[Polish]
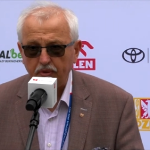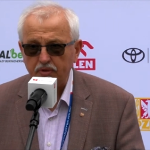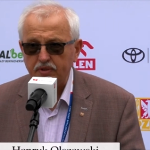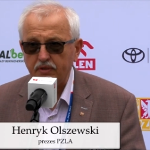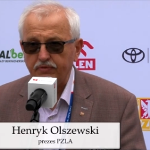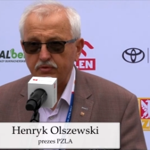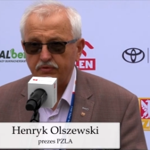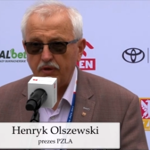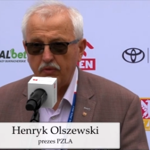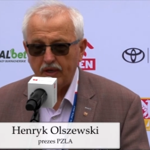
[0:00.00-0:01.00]
Polski w
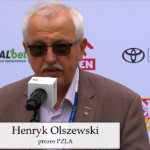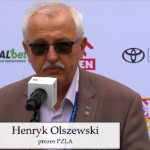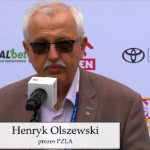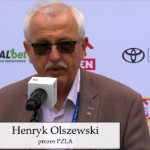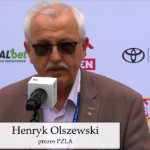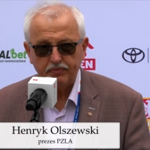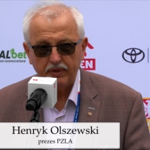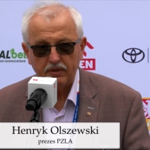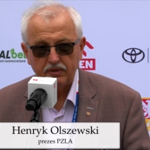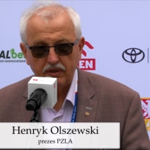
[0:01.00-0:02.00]
Suwałkach są po raz
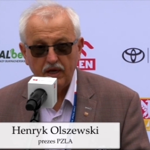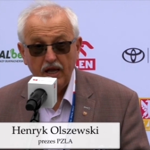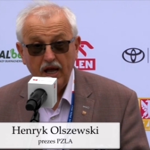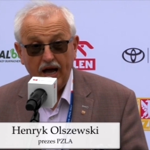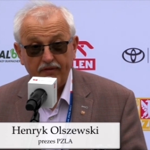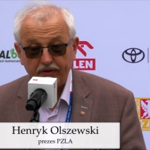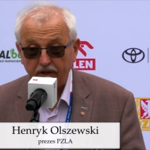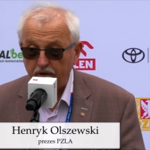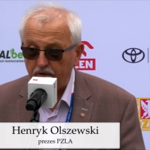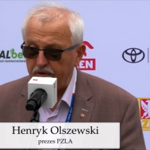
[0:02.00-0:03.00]
pierwszy, a w
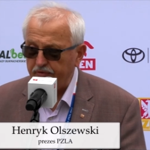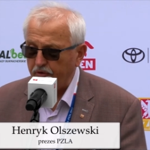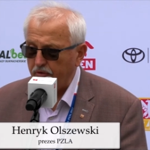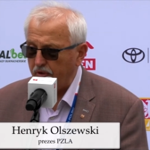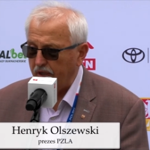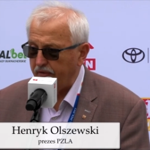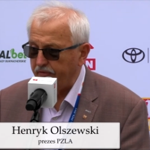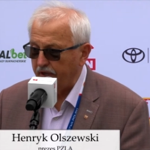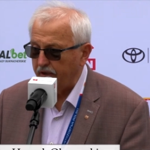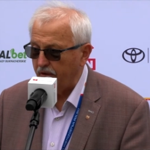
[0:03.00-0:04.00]
regionie w ogóle,
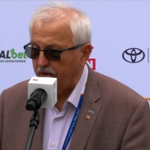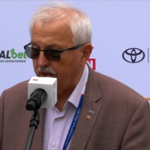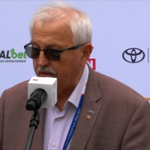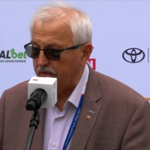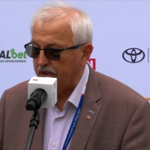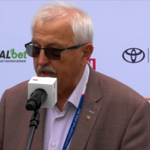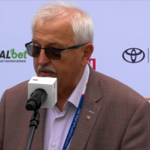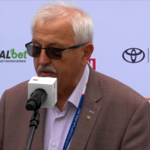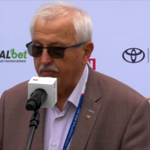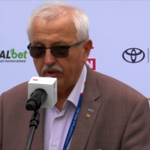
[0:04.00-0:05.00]
w regionie
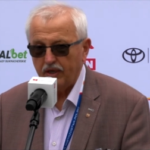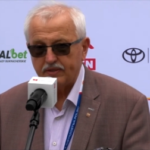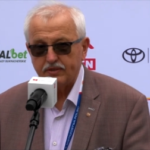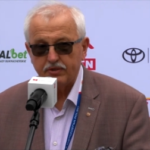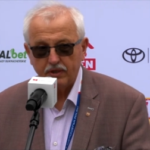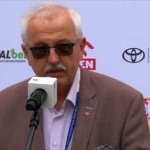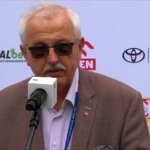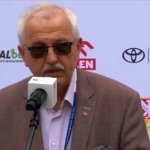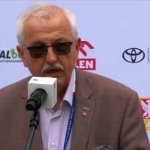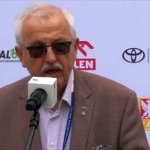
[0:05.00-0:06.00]
tutaj są po raz
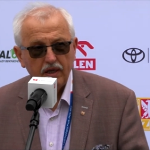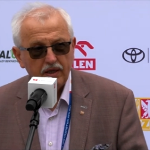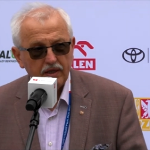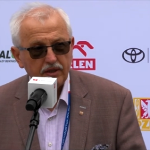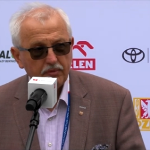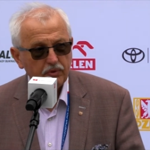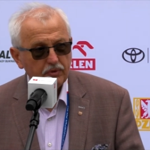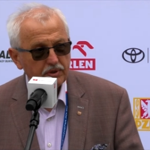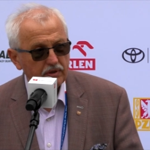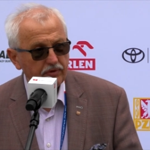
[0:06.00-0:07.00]
trzeci. Jedne
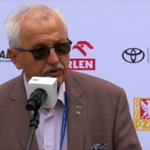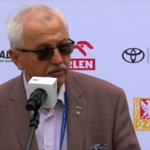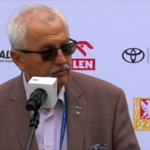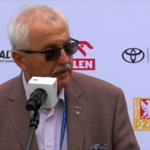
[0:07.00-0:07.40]
były przed wojną w